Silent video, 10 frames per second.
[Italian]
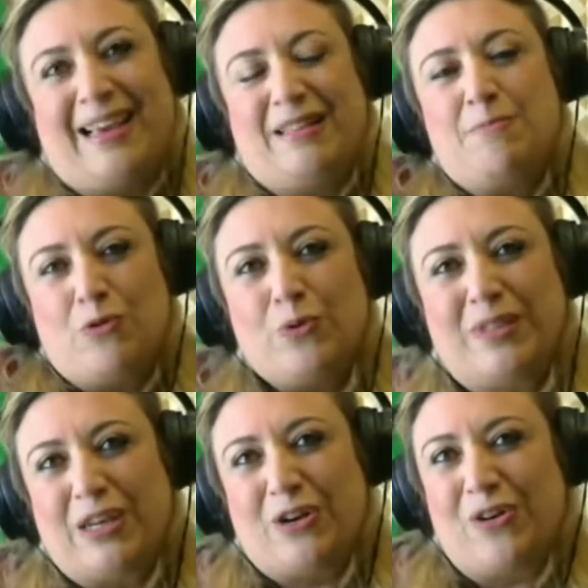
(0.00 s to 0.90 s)
di
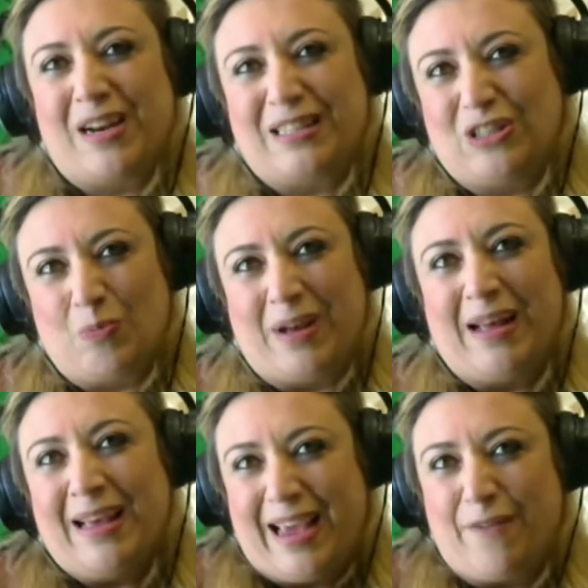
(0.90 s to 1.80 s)
musical, insomma,
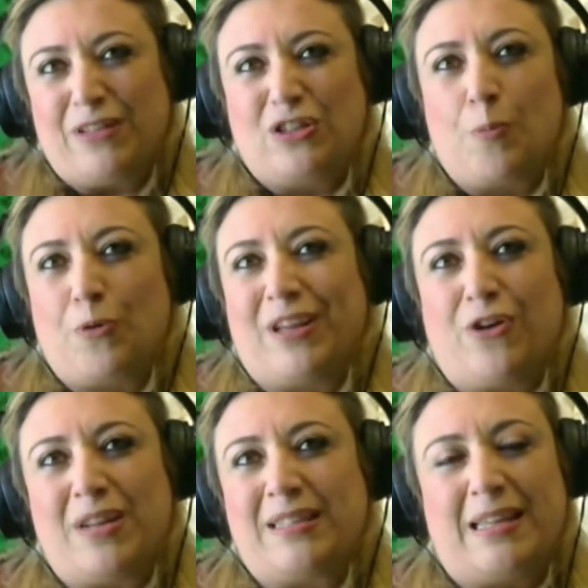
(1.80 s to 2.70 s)
che ha visto
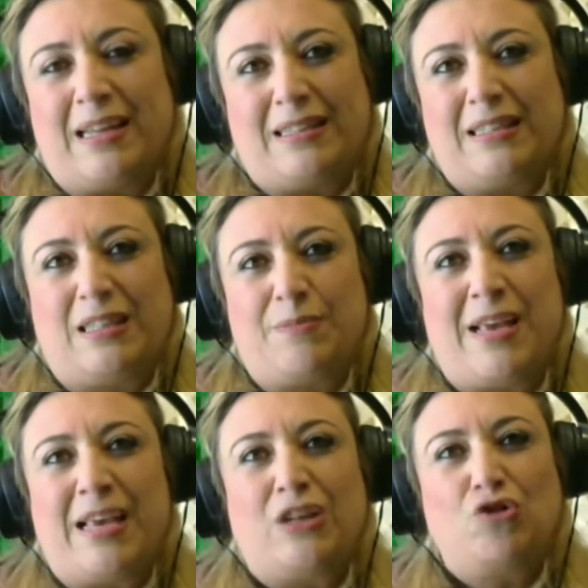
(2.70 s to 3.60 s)
protagonisti
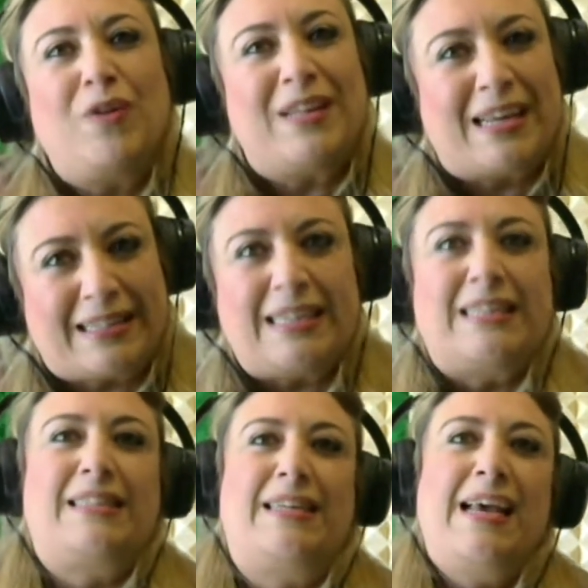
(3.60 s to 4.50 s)
tantissimi giovani
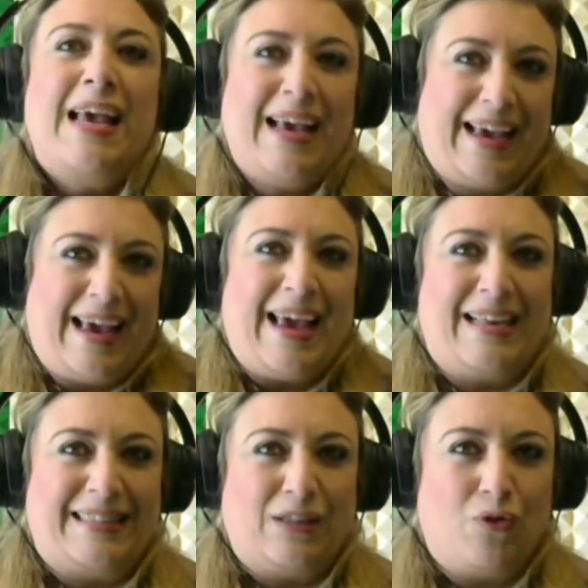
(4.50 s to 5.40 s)
artisti
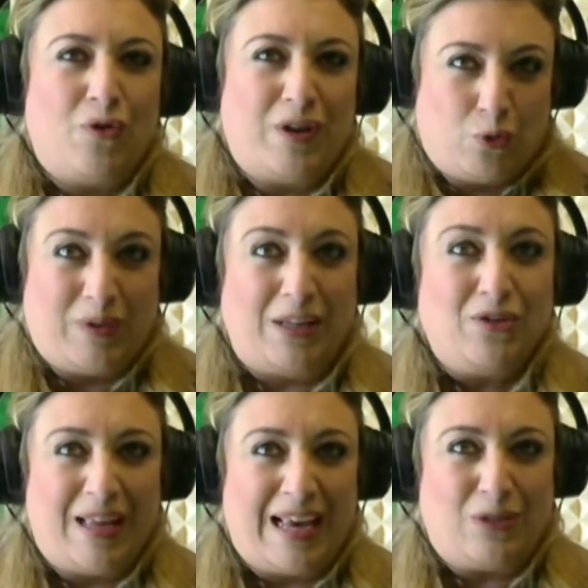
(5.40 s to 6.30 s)
che stanno
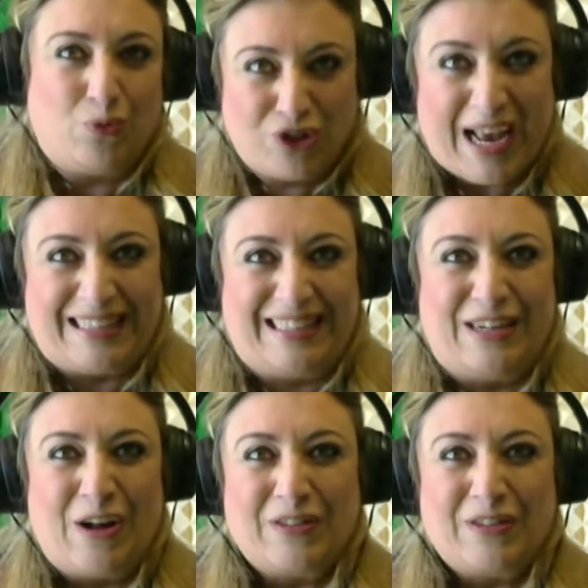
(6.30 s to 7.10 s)
riscuotendo dei successi, no